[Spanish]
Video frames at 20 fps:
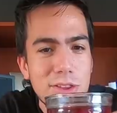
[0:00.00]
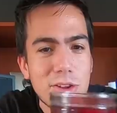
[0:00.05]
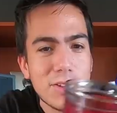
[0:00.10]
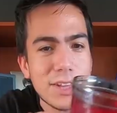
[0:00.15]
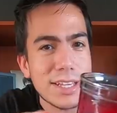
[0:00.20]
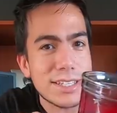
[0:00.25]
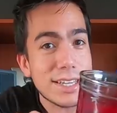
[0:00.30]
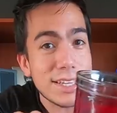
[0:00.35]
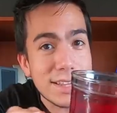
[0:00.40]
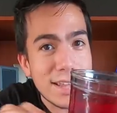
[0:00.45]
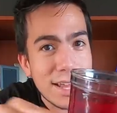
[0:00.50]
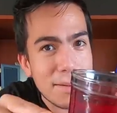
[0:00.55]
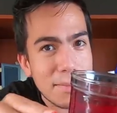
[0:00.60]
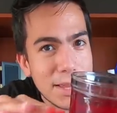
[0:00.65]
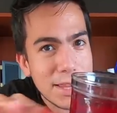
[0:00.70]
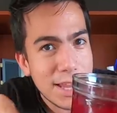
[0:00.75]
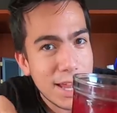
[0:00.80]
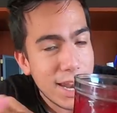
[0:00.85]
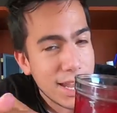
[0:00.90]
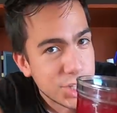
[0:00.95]
donde se
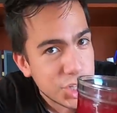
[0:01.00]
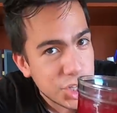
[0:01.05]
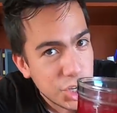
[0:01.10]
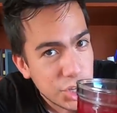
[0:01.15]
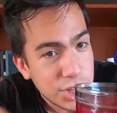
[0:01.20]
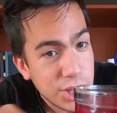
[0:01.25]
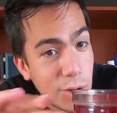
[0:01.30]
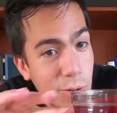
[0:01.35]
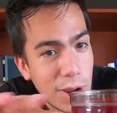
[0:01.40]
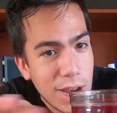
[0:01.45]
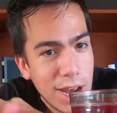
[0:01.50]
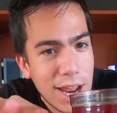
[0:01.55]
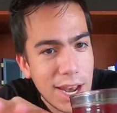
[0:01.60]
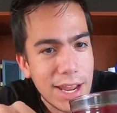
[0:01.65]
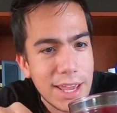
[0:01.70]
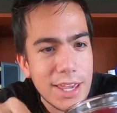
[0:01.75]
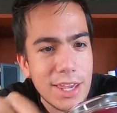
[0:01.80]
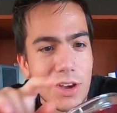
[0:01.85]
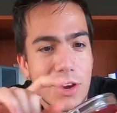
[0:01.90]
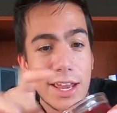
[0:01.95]
termina la chiote o el
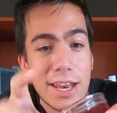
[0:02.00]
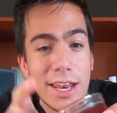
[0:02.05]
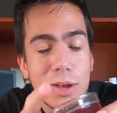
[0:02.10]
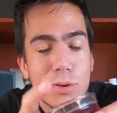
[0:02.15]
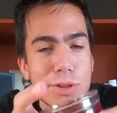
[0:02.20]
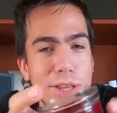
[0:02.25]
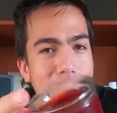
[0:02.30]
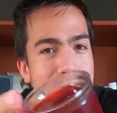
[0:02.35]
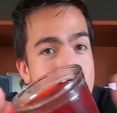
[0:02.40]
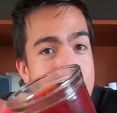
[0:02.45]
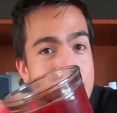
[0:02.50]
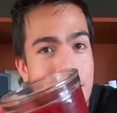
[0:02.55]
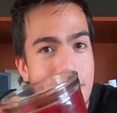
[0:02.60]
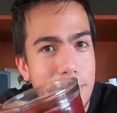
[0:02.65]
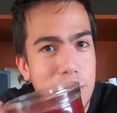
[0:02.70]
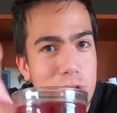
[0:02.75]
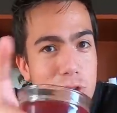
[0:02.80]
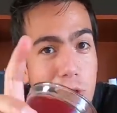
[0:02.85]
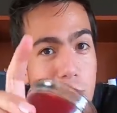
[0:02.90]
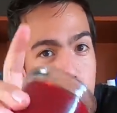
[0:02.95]
aliño y le
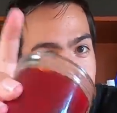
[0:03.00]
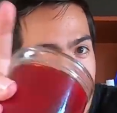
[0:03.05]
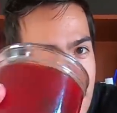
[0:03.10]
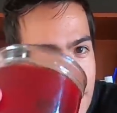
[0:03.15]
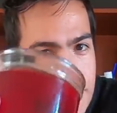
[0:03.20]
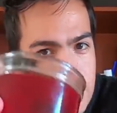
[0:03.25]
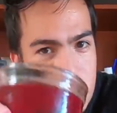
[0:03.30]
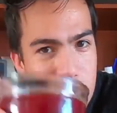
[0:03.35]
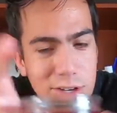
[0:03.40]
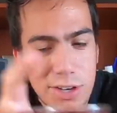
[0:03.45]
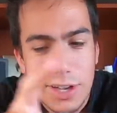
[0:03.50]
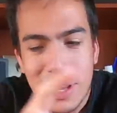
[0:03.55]
utilizamos como vaso.